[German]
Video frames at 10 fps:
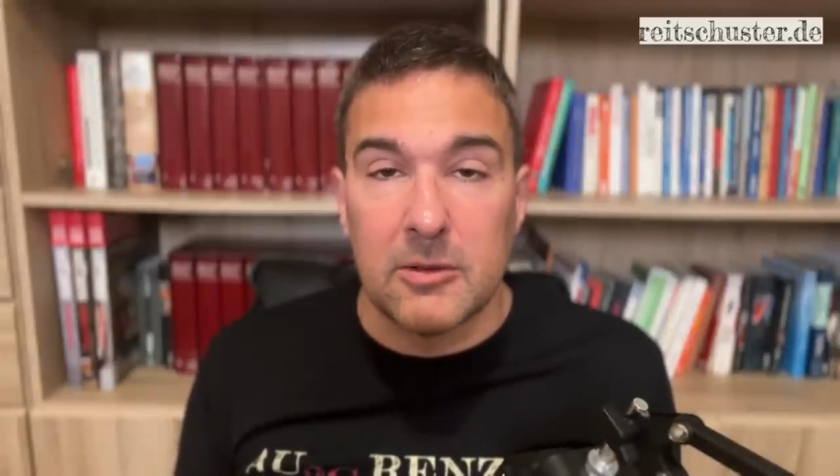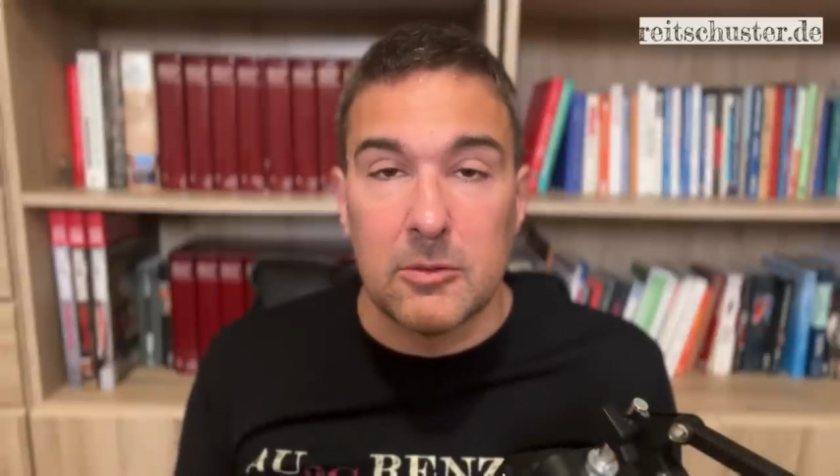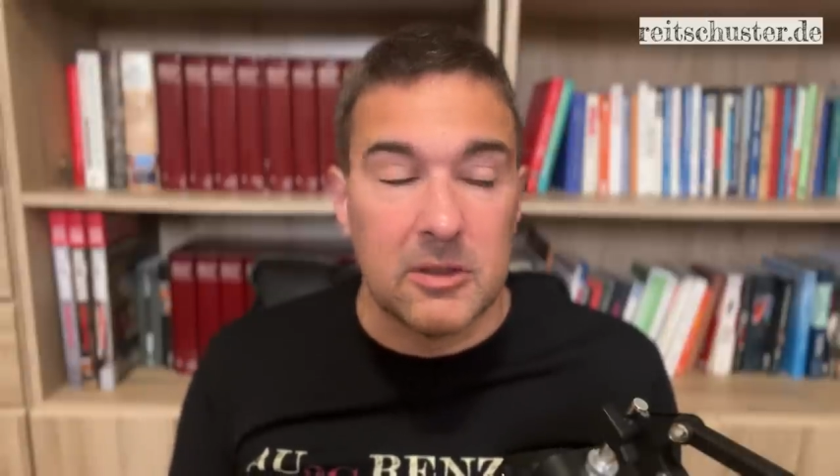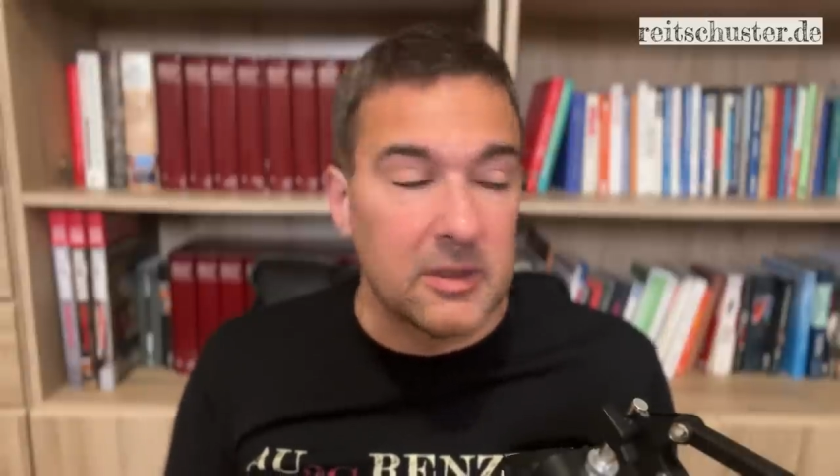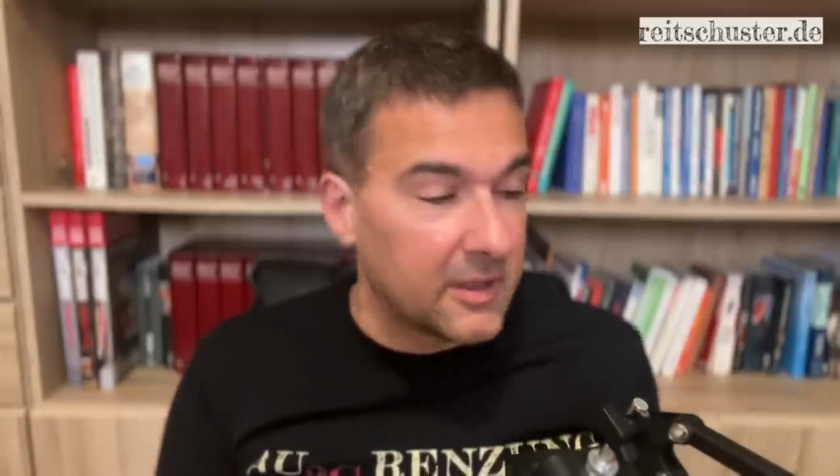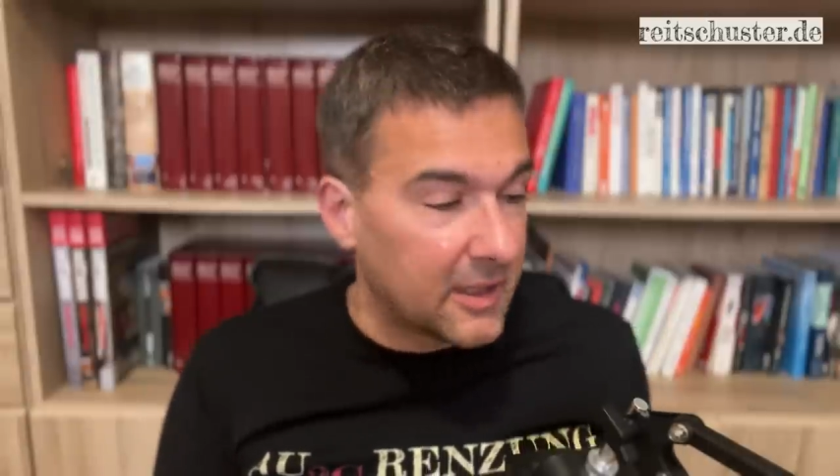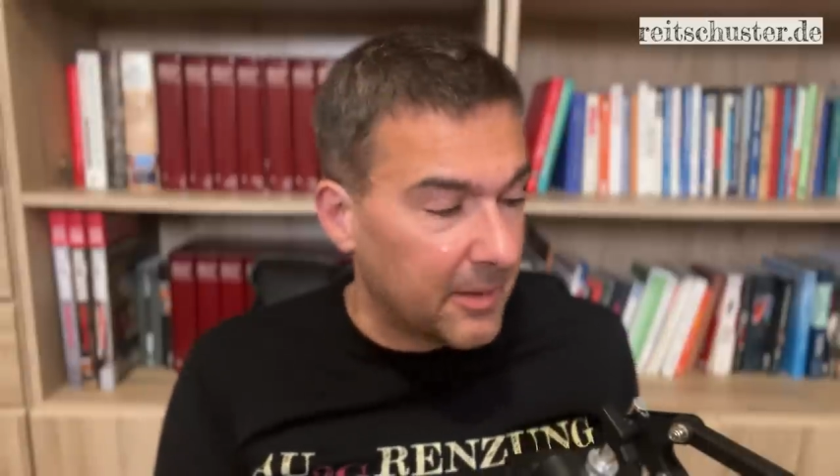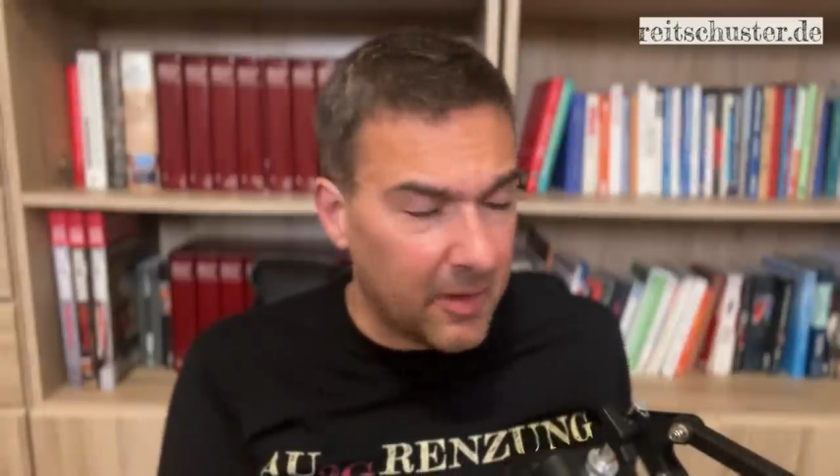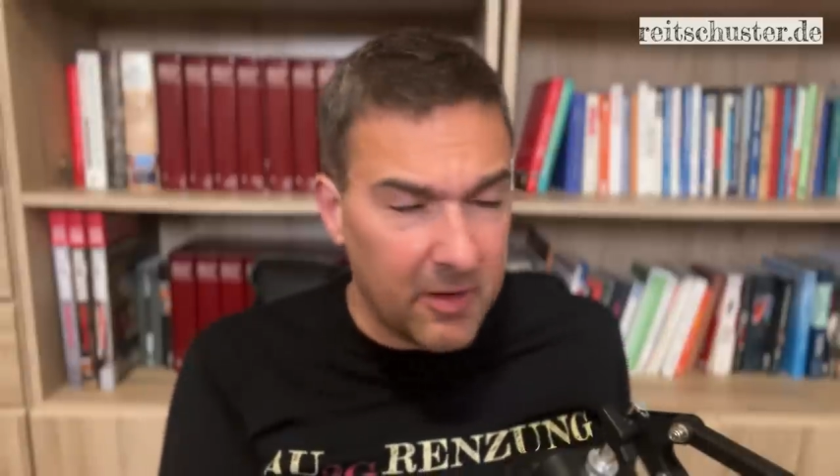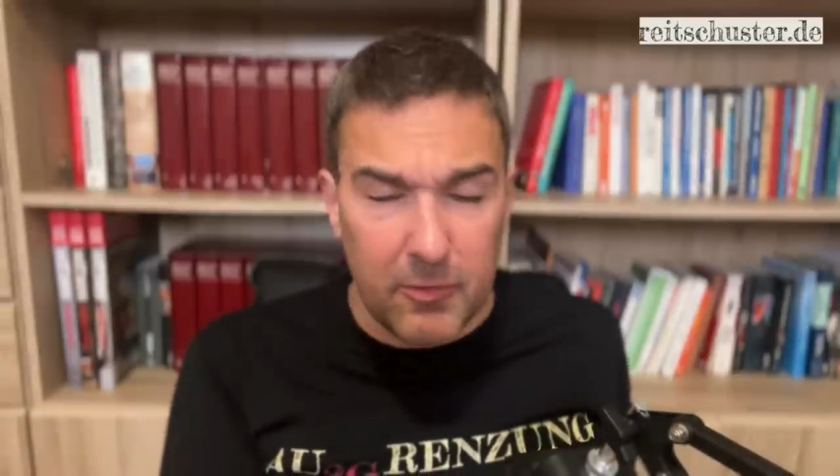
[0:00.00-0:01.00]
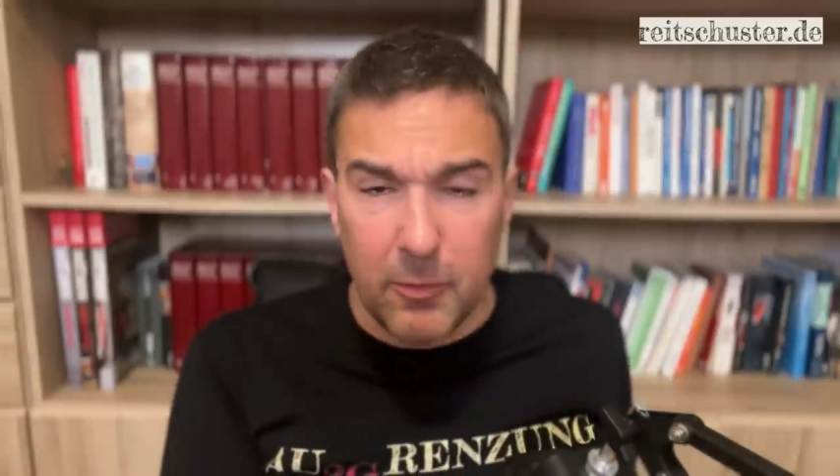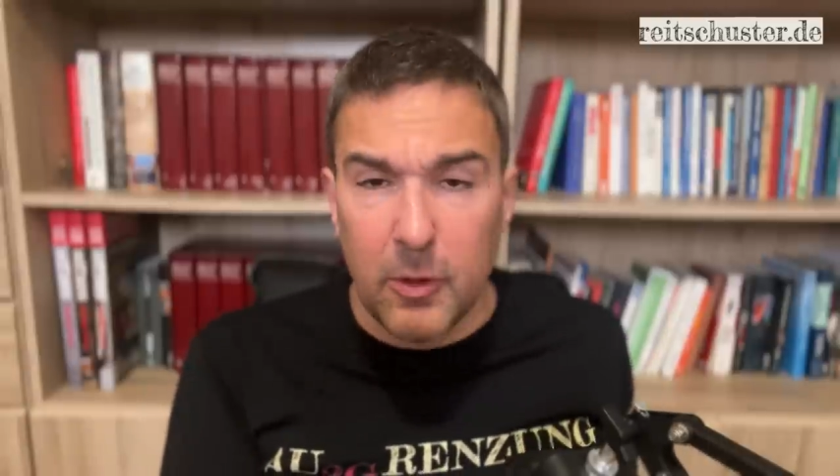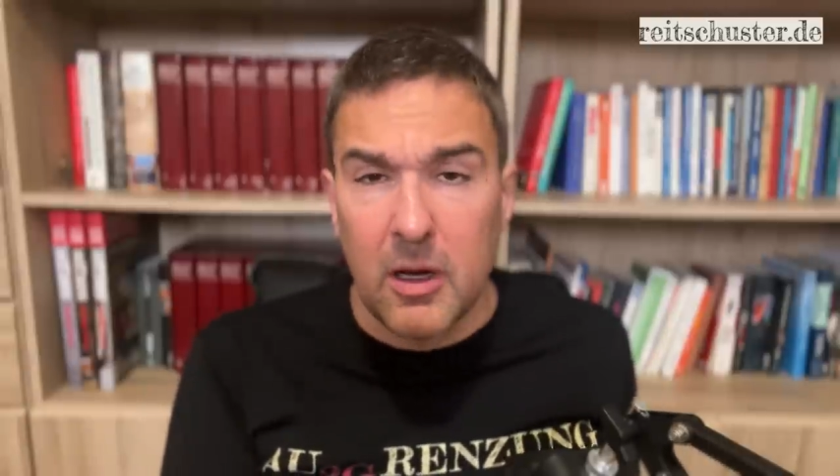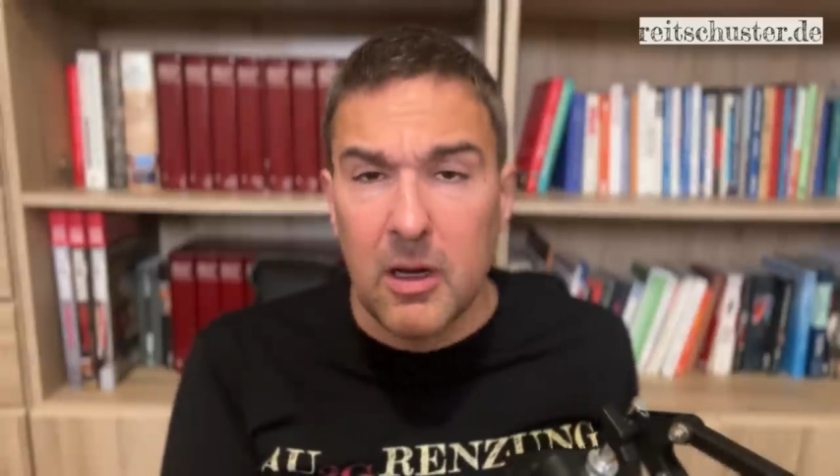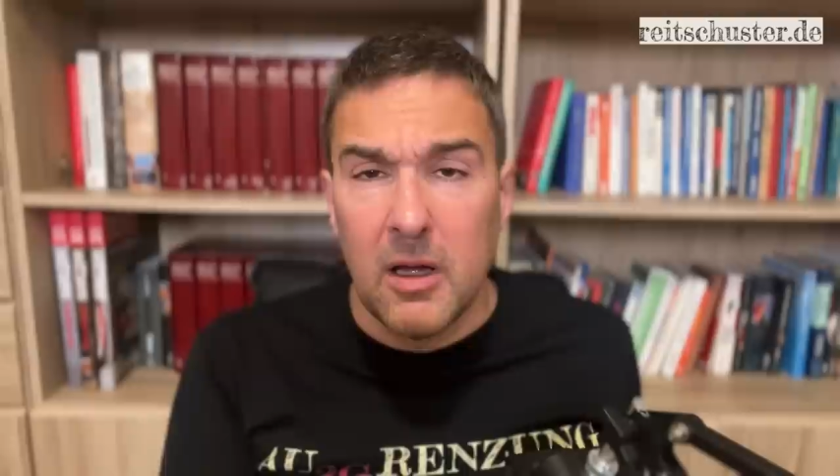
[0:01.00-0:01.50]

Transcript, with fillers: Und ich habe erst vor